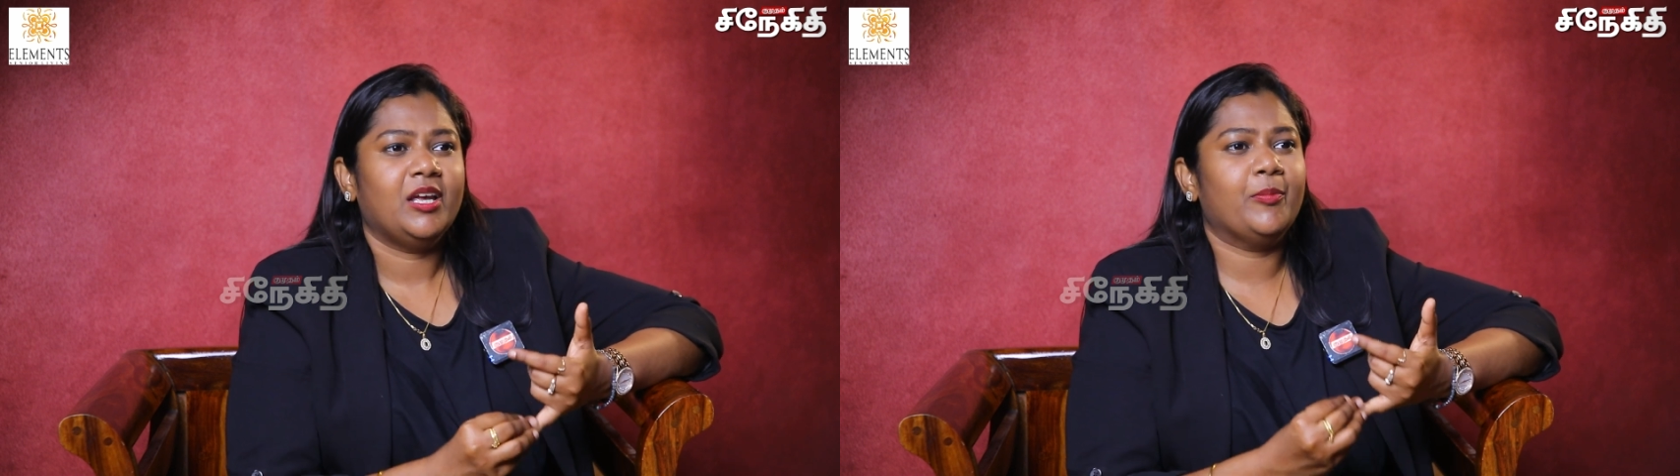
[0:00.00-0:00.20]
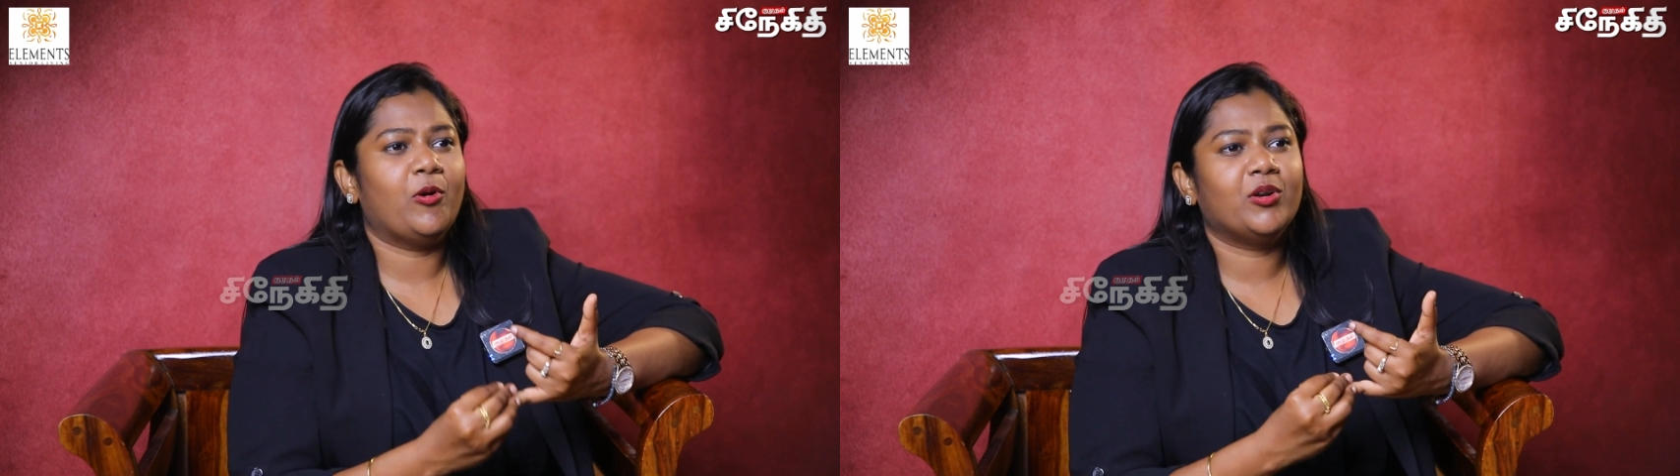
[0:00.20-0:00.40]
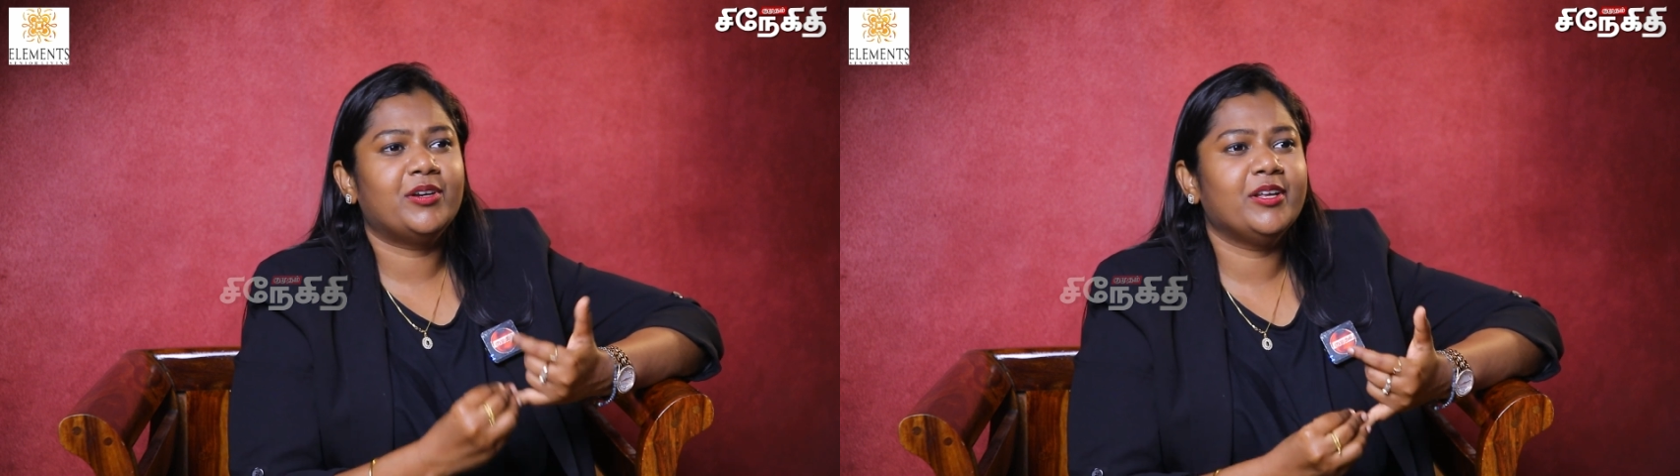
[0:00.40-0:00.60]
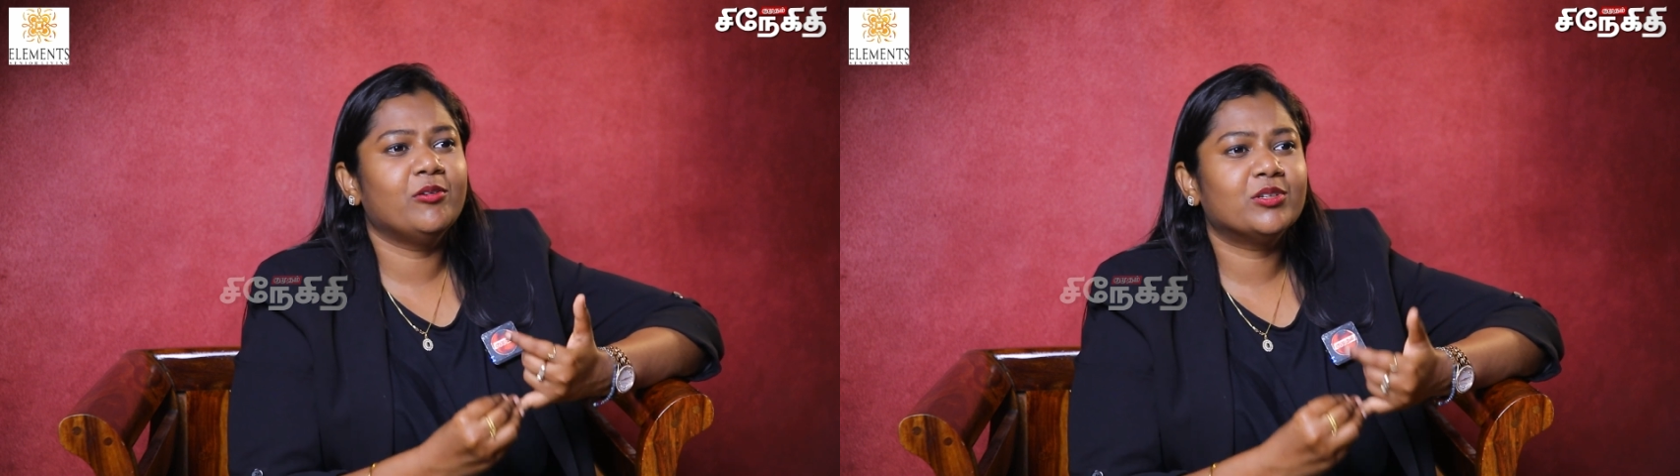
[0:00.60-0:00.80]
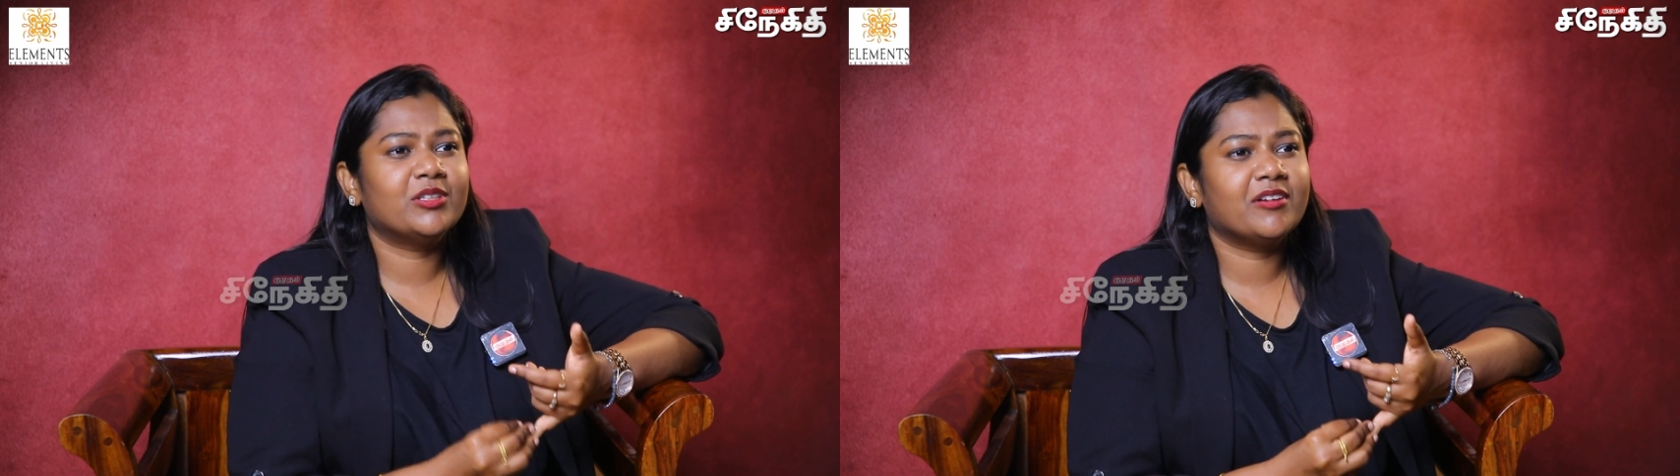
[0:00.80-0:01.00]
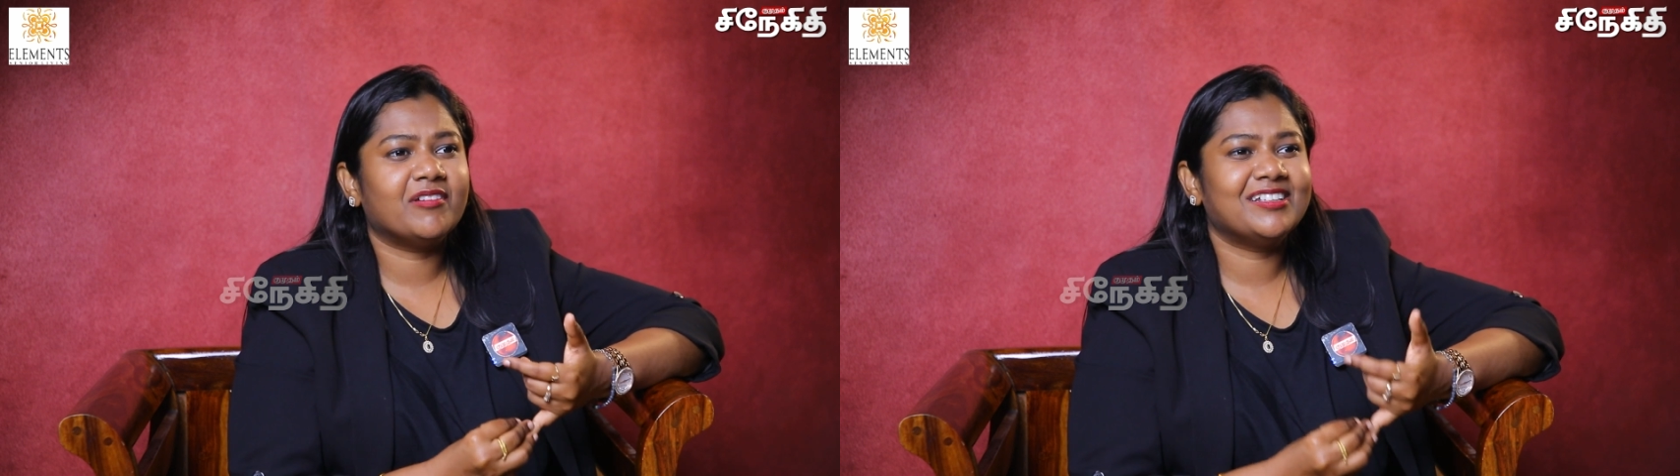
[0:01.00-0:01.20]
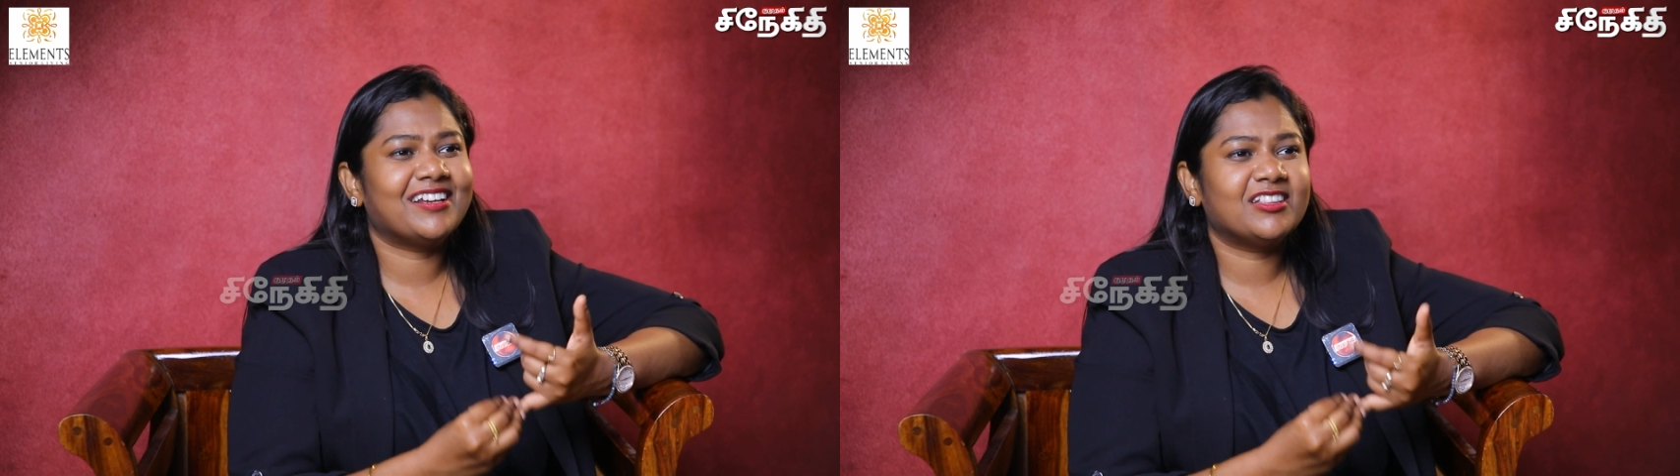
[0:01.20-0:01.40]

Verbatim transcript: இப்போ ஆல்ரெடி ஒருத்தருக்கு வந்து